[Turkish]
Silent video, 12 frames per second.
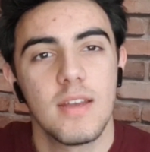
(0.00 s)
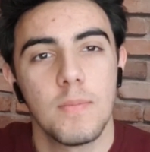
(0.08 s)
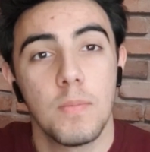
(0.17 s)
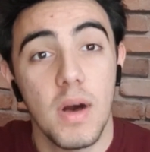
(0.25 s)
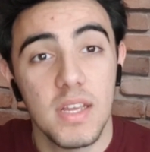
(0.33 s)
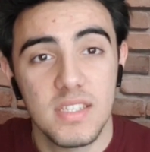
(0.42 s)

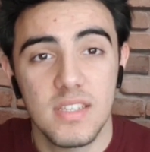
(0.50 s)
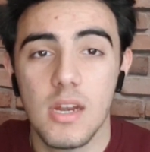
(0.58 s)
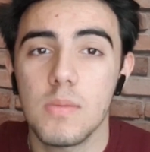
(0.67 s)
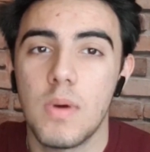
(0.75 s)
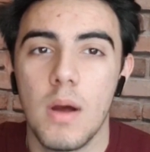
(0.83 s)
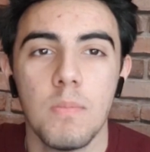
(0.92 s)

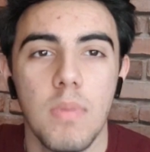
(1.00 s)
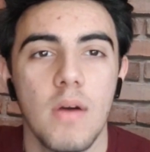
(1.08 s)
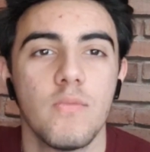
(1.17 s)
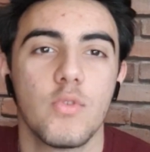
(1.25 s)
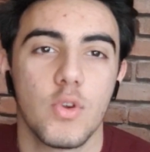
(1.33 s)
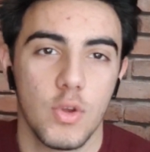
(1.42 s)
Baslar bam
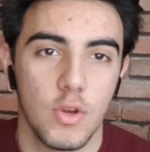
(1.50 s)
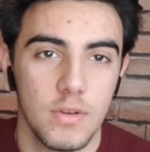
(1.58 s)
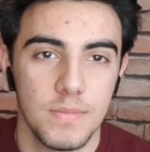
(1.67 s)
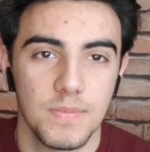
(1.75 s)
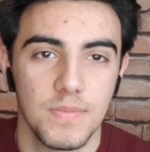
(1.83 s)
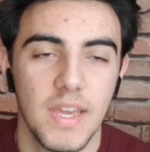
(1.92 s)
bam vuruyor.
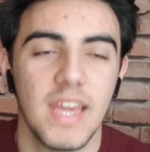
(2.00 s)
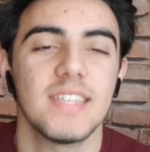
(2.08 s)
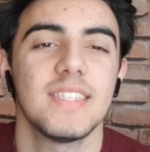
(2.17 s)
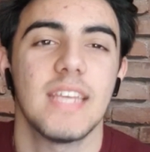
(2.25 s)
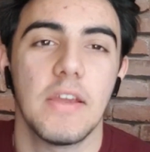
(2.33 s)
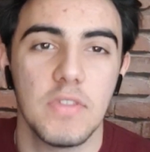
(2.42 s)
En
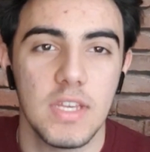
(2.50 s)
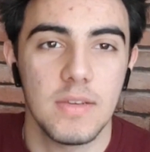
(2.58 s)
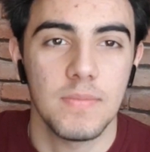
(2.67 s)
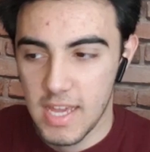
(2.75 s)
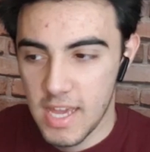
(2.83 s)
sevdiğim.